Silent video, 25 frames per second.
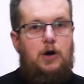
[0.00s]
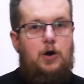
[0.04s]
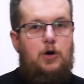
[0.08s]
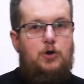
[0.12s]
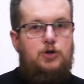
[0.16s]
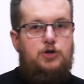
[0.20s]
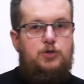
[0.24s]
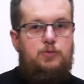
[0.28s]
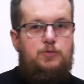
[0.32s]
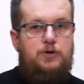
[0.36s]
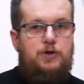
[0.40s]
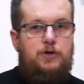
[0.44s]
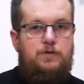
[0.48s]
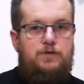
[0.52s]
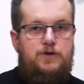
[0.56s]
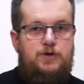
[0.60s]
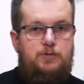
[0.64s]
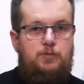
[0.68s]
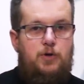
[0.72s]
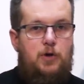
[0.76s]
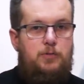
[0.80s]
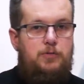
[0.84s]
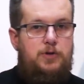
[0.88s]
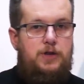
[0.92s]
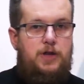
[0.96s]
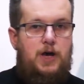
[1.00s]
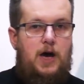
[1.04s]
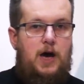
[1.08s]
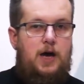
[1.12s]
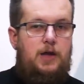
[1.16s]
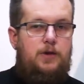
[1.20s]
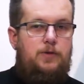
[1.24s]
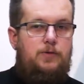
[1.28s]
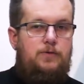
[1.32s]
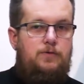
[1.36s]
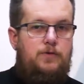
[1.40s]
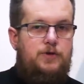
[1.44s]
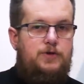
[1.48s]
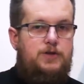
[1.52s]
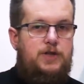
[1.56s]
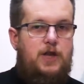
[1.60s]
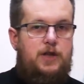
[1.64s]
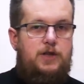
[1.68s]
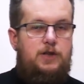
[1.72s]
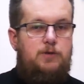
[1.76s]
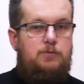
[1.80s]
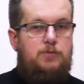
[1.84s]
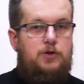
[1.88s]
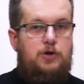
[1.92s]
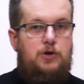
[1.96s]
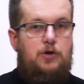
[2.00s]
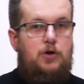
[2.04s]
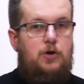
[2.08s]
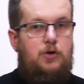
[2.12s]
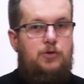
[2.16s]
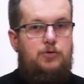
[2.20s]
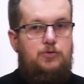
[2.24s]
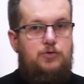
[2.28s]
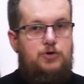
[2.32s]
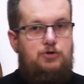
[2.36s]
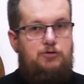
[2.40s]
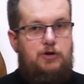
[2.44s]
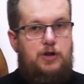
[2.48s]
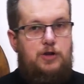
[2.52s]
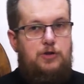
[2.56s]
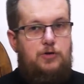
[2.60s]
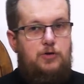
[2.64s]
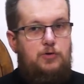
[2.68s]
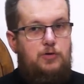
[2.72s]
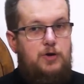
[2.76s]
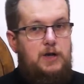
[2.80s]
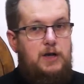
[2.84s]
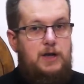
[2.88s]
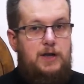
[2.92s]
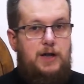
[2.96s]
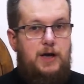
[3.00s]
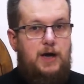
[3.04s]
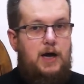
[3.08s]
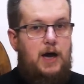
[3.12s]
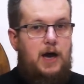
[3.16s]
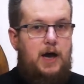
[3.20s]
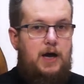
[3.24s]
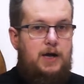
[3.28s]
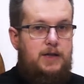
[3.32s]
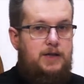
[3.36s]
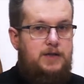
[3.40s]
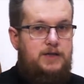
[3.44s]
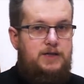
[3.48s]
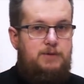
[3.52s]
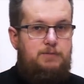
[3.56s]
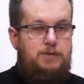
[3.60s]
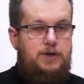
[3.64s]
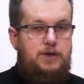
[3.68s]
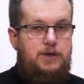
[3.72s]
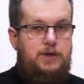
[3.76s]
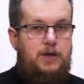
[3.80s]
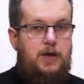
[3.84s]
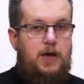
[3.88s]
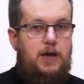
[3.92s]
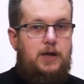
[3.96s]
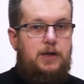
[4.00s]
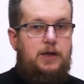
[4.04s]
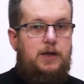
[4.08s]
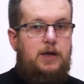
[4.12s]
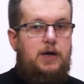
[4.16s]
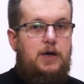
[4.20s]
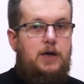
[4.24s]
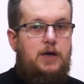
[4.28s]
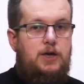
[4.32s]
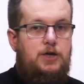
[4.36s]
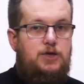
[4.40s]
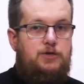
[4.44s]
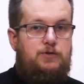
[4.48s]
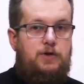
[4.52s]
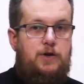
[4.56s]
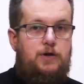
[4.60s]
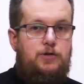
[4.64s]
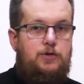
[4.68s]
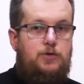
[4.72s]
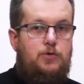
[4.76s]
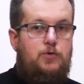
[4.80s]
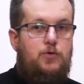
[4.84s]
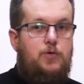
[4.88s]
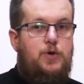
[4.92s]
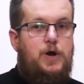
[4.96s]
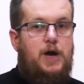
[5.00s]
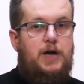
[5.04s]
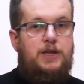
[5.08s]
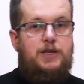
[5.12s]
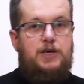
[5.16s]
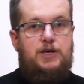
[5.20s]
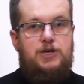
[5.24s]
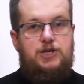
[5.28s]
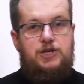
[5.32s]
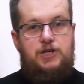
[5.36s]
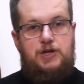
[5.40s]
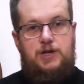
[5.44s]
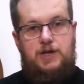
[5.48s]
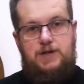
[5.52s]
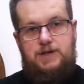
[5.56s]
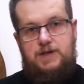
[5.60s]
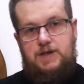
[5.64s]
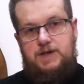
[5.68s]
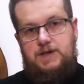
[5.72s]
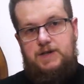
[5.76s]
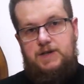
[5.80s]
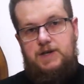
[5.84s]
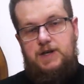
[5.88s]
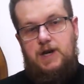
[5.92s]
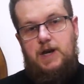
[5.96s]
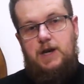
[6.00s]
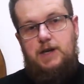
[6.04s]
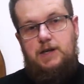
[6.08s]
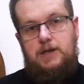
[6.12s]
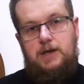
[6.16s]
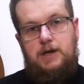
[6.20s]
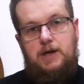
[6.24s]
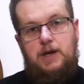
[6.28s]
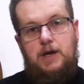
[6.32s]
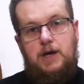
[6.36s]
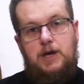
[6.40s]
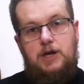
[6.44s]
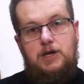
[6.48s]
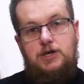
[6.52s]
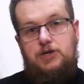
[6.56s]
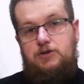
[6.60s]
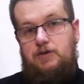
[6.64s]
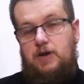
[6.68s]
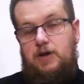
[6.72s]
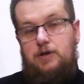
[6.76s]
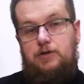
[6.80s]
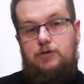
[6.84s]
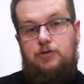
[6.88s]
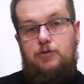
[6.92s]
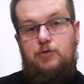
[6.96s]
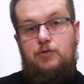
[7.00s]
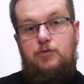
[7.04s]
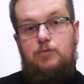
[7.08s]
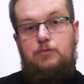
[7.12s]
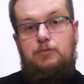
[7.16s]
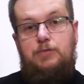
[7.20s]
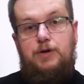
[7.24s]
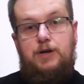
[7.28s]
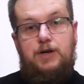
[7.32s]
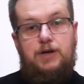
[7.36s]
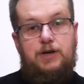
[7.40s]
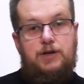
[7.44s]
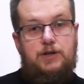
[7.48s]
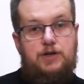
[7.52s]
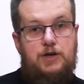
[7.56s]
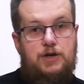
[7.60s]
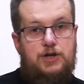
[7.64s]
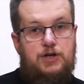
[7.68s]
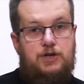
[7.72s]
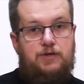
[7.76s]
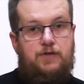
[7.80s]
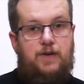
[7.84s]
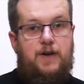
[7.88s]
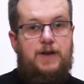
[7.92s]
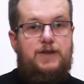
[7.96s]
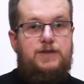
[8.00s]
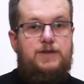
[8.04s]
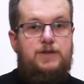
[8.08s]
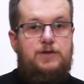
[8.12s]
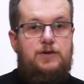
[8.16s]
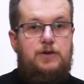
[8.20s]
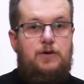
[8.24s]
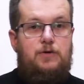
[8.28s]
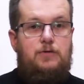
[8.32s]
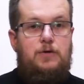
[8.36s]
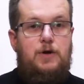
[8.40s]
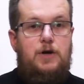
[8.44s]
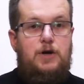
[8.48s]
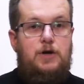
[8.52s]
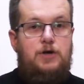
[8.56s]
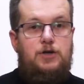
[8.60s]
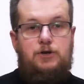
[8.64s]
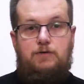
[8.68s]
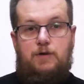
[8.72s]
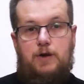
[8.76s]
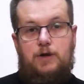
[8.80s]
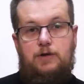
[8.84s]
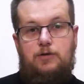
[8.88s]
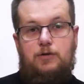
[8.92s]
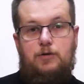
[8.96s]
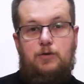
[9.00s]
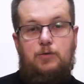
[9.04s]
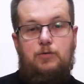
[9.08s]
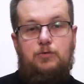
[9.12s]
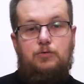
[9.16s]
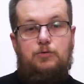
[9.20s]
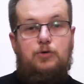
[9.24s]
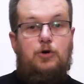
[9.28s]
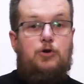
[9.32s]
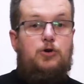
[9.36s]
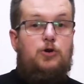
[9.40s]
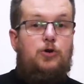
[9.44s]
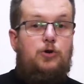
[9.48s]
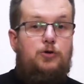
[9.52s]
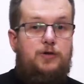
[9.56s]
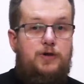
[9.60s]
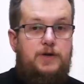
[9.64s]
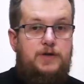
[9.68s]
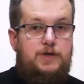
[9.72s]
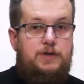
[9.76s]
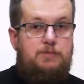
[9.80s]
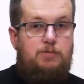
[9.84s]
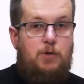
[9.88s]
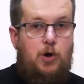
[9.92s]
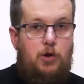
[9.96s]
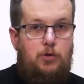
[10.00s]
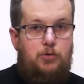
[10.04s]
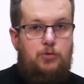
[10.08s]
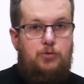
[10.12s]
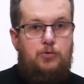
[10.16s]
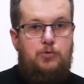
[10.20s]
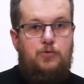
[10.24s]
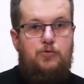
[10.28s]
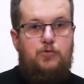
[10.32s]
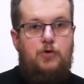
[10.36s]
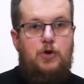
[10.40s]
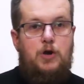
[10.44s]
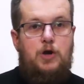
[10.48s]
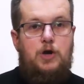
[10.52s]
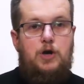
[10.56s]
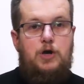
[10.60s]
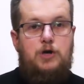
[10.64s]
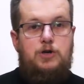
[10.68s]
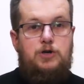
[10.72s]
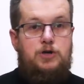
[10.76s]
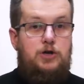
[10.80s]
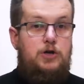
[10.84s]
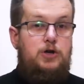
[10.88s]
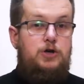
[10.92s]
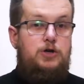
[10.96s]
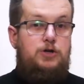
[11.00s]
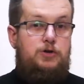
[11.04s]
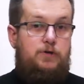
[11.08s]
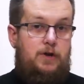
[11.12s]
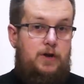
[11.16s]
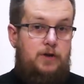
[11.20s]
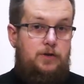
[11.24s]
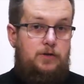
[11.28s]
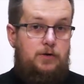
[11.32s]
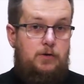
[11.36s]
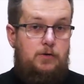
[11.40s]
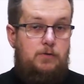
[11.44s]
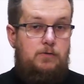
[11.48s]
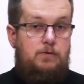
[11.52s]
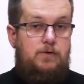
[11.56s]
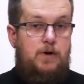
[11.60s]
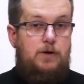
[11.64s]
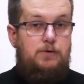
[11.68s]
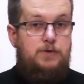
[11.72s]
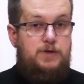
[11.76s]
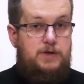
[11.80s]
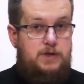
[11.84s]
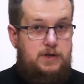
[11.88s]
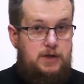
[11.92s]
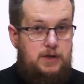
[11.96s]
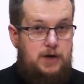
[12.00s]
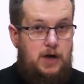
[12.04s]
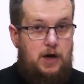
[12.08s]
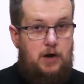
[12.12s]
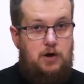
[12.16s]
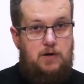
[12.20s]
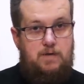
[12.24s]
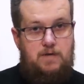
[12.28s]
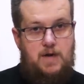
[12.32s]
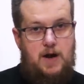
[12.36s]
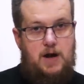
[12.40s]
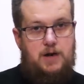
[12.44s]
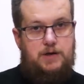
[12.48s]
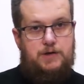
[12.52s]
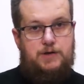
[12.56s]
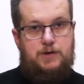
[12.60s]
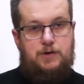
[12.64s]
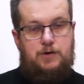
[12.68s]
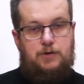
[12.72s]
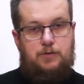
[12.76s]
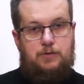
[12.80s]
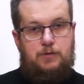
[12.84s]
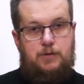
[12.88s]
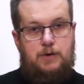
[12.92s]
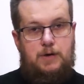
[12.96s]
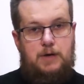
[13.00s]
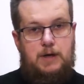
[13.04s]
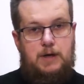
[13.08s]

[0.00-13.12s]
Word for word: choćby wspominaną w ostatnim tygodniu świętą Hildegardę z Bingen, świętą Katarzynę ze Sieny, świętą Brygidę Szwedzką, świętą Dorotę z Montów czy świętą Faustynę Kowalską.